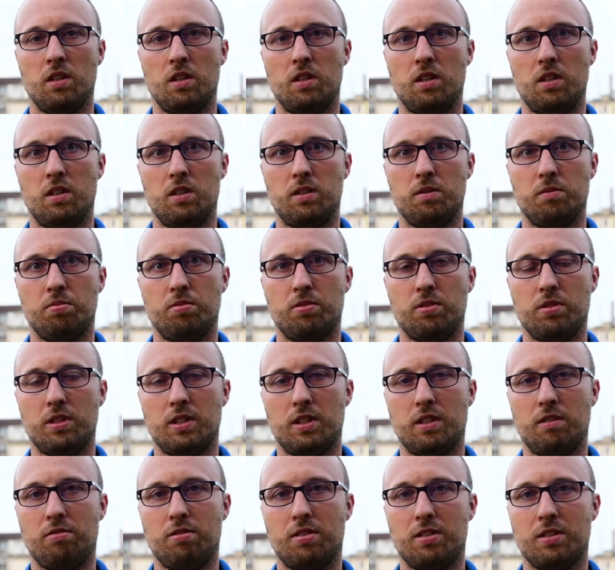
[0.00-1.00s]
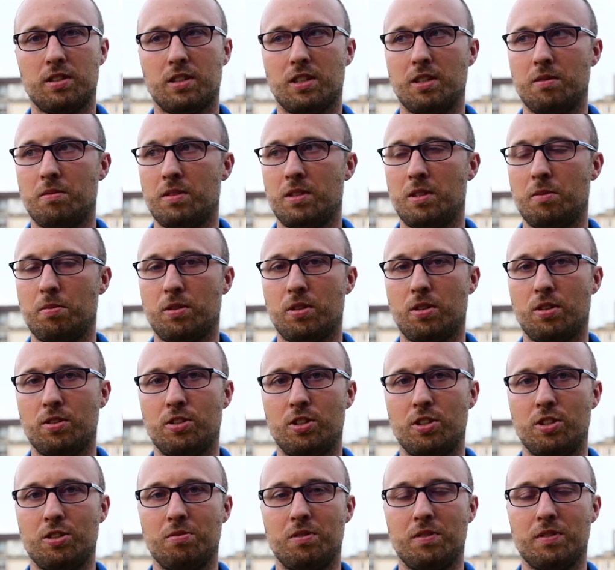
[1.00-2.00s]
no, Przede wszystkim nie
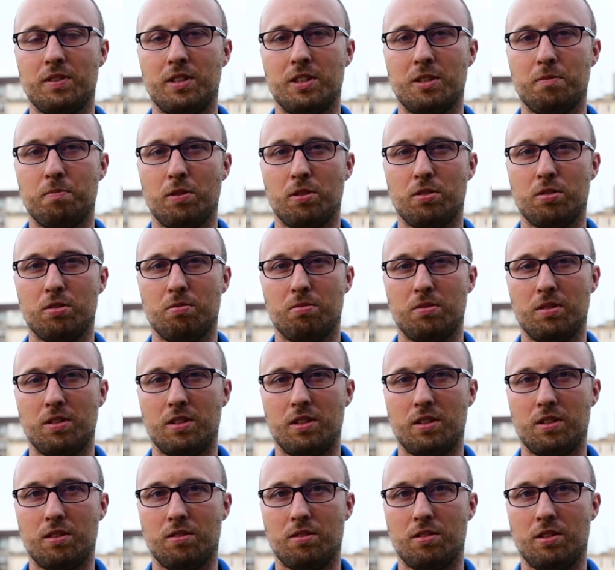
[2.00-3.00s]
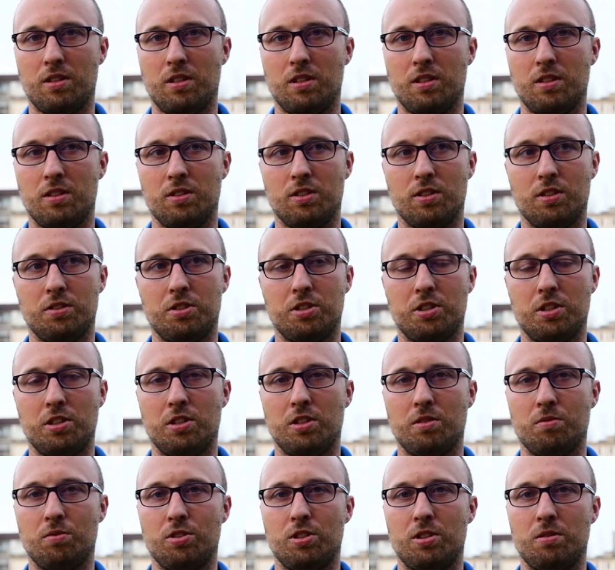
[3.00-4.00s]
podchodziliśmy w ten sposób do tego, że, że dzisiaj
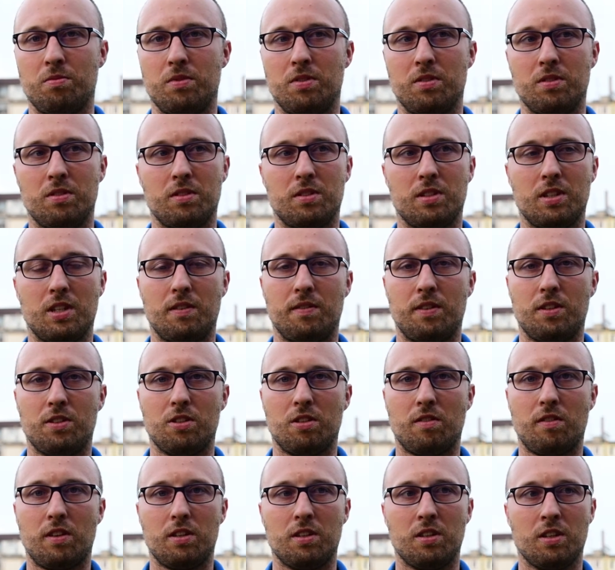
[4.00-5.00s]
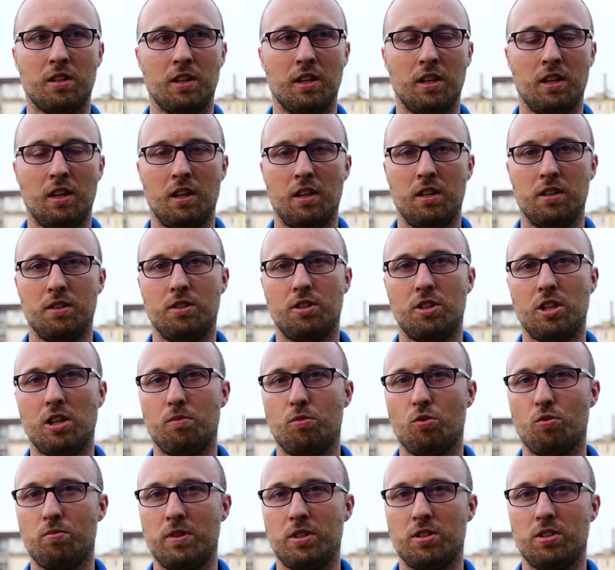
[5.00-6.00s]
się musimy zrewanżować. Dzisiaj
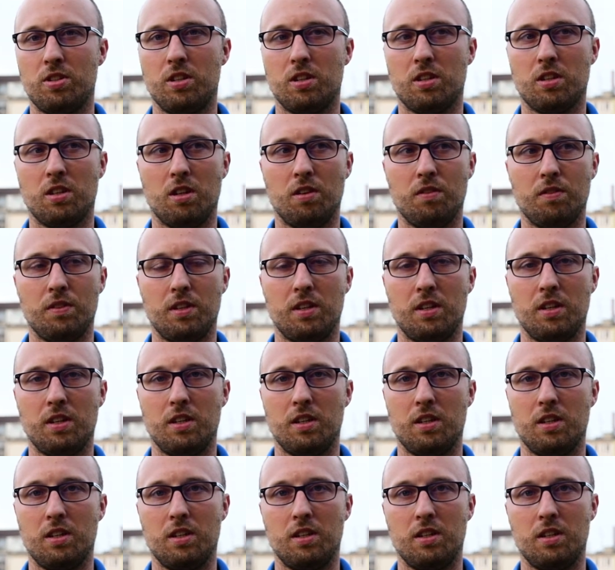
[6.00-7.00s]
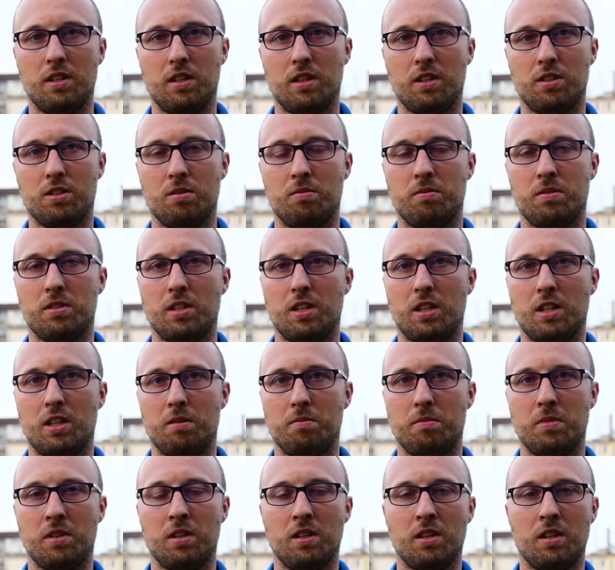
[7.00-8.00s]
był mecz ligowy i naszym
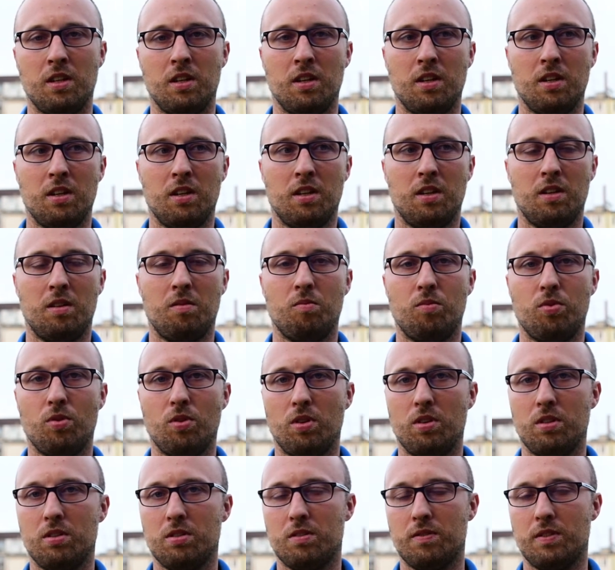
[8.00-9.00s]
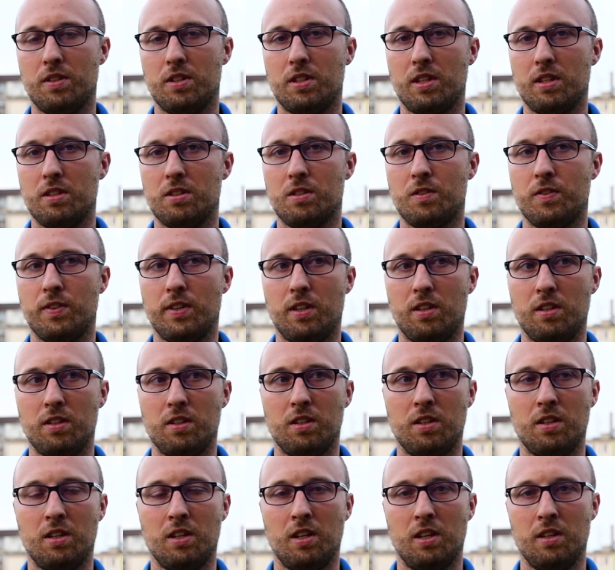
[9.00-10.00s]
celem było zwycięstwo.
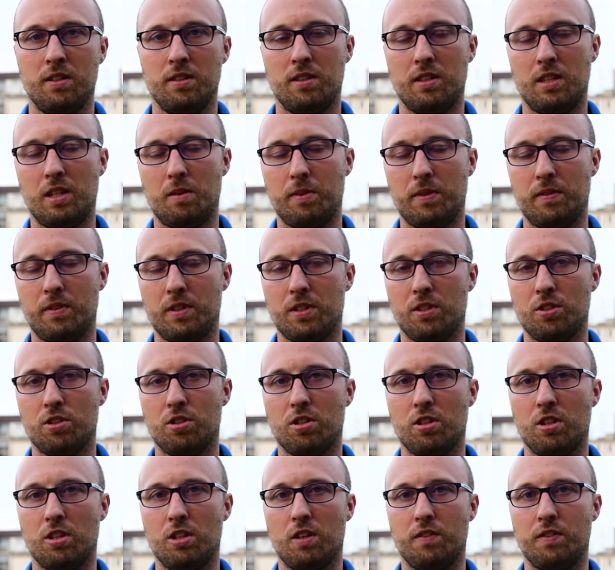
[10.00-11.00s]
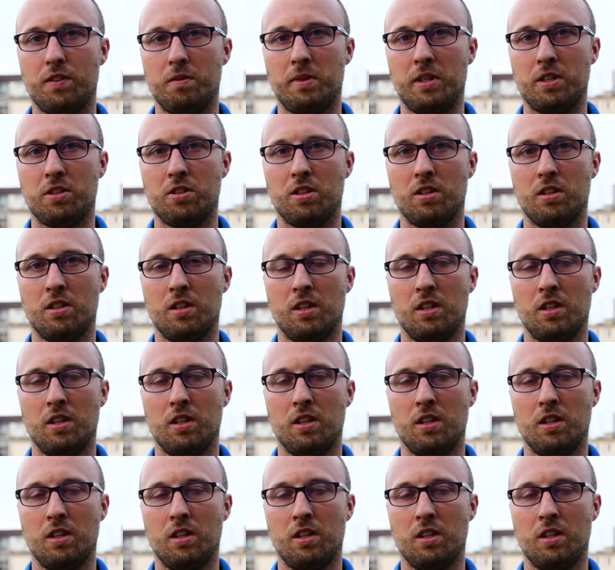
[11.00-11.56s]
No, na pewno ten środowy mecz